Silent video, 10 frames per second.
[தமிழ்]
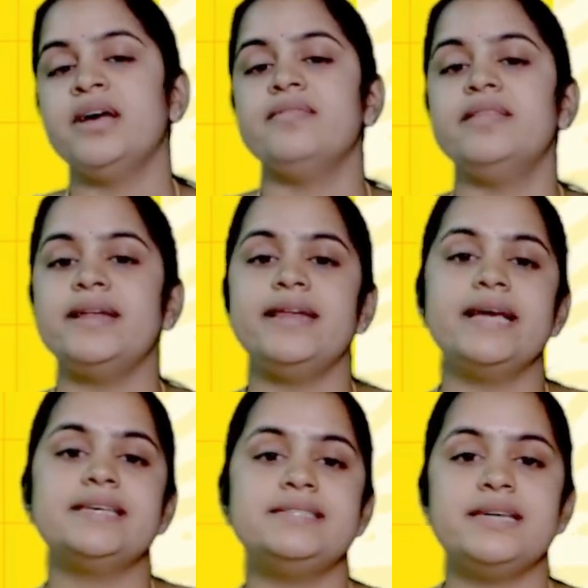தென்
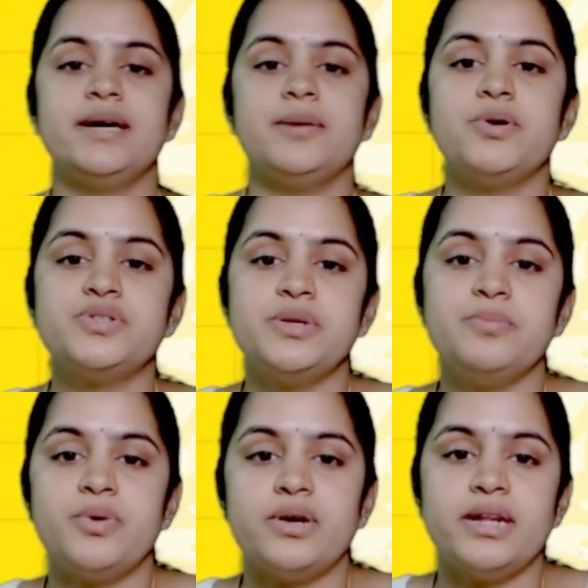நெக்ஸ்ட் மோஸ்ட்
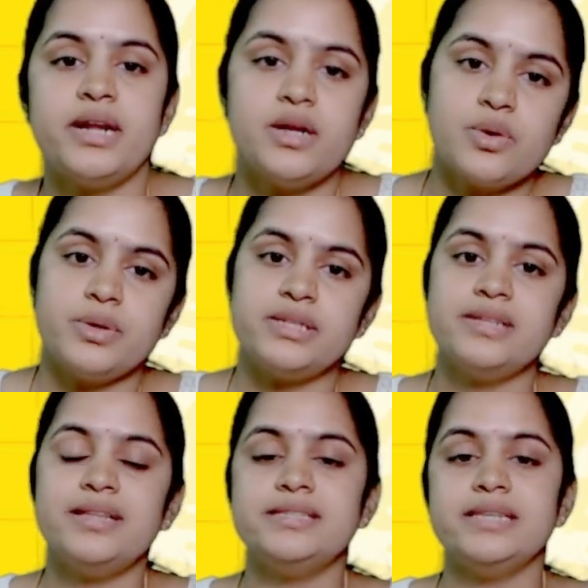இம்பார்ட்டண்டான கொஸ்டின்
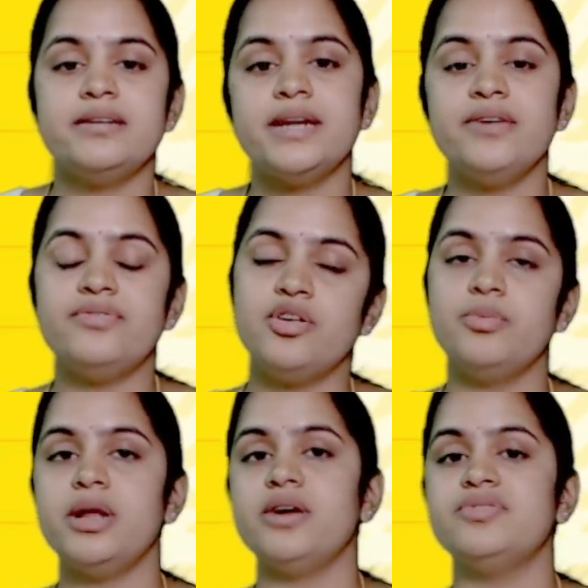இந்த ஜென்ரல்
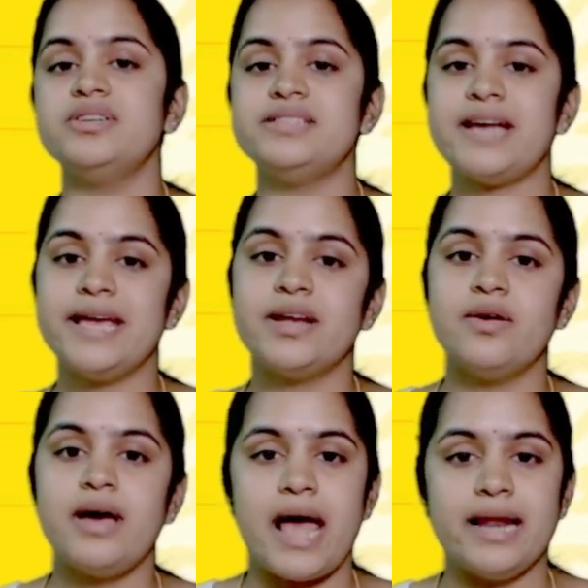ஃபார்முலா ஃபார் சைக்ளோ
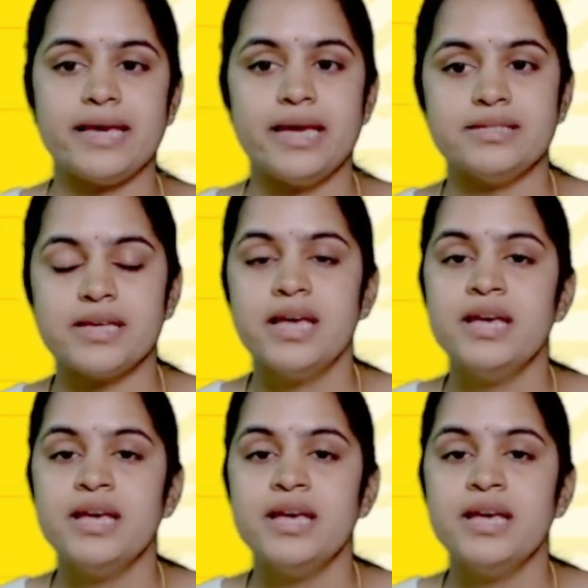ஆல்கின்ஸ்